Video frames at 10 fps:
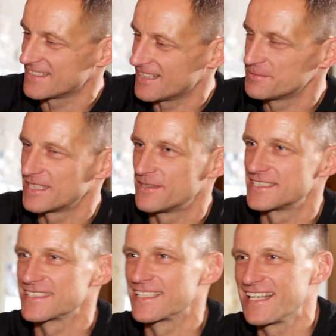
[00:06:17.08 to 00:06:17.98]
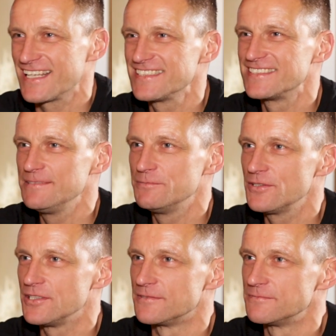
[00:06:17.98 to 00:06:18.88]
Da gab es damals ein glattes
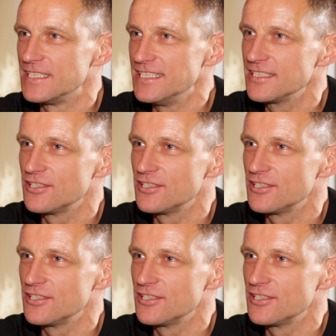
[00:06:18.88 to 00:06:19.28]
7-0 in